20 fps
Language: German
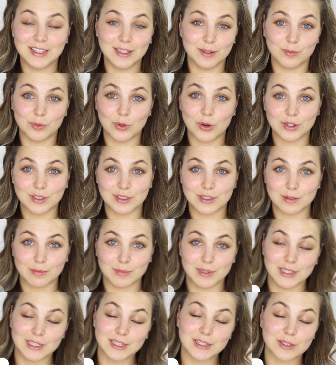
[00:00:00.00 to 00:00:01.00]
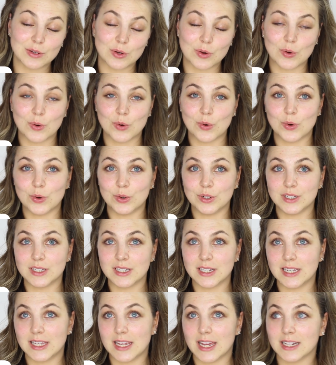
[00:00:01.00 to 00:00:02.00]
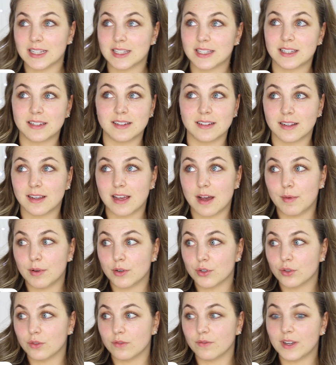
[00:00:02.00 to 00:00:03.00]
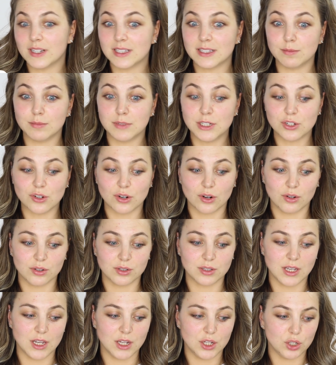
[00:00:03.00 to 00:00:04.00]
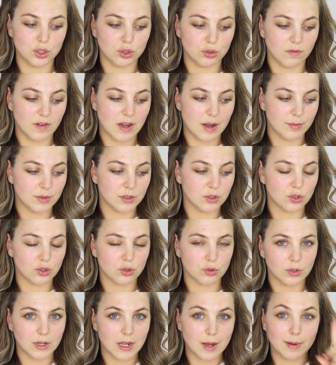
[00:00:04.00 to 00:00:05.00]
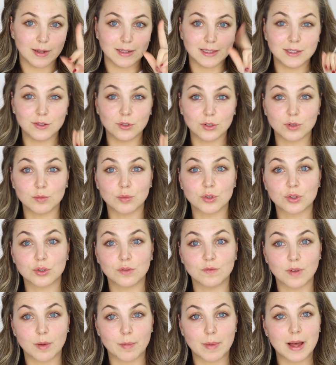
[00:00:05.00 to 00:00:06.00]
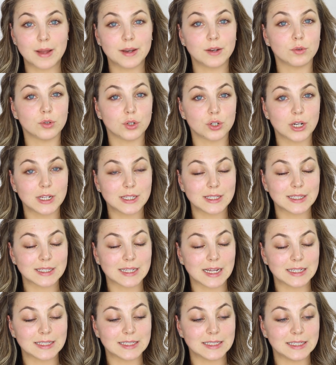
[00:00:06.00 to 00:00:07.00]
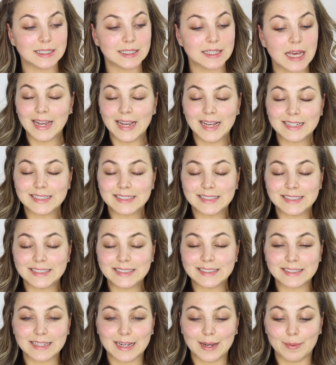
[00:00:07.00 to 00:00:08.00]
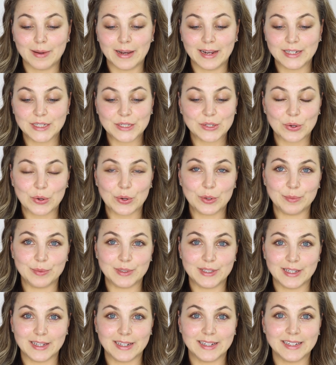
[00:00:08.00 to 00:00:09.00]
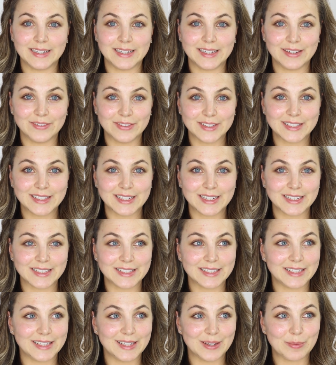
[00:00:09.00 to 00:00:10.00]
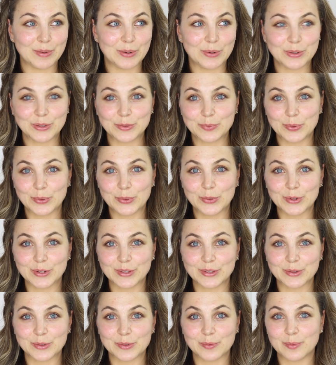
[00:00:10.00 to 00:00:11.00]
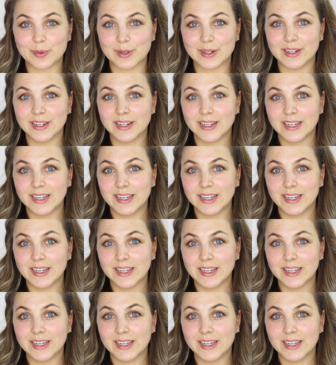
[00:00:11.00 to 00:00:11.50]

Hier im Norden zumindest. Und jetzt kann man schon fast im T-Shirt rausgehen. So warm ist es schon. Aber zieht euch immer schön warm an. Unterschätzt das Ganze nicht. Es ist aber ein Träumchen. Ihr wisst ja, dass ich hier in mein neues Büro gezogen bin.